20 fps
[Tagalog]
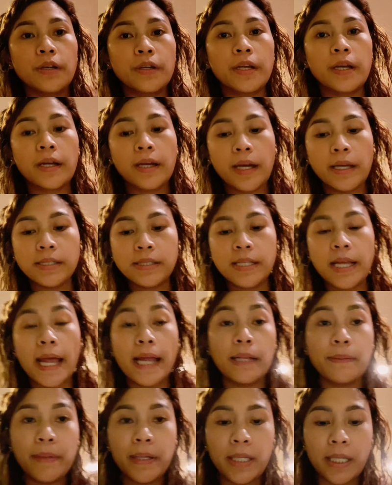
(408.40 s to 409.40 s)
yung guys,
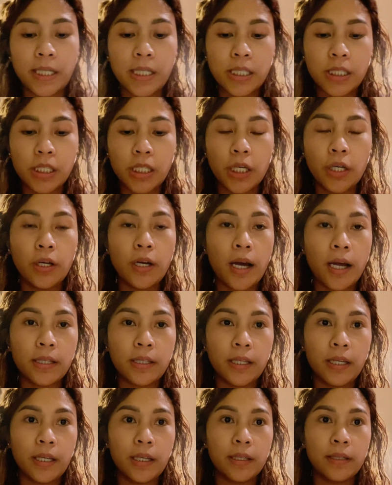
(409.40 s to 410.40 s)
style, malinis na yung
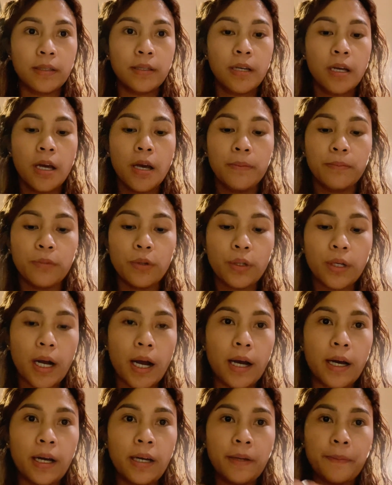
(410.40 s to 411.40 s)
ating
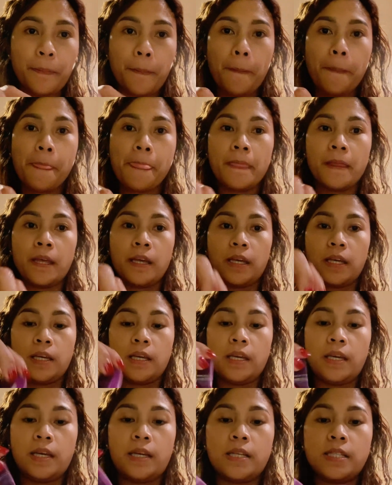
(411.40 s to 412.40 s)
mukha,
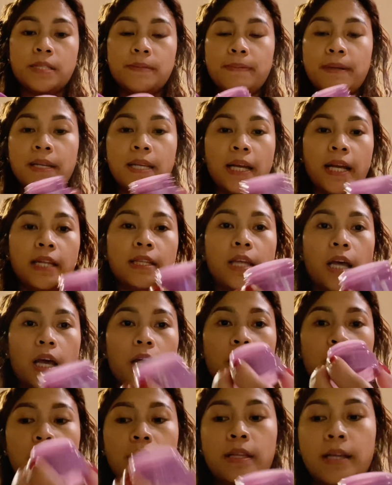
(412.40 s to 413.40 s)
is maglagay
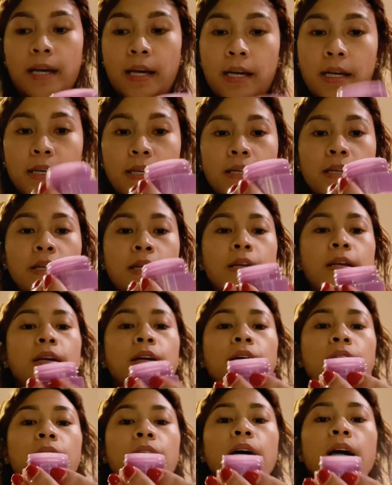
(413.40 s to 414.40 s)
tayo ng
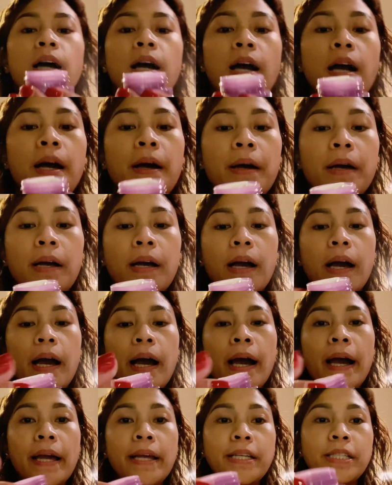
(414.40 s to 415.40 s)

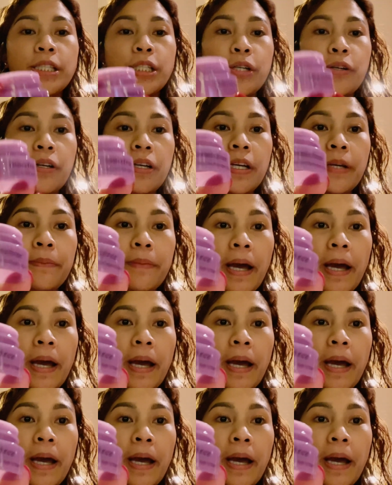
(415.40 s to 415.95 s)
ice cream.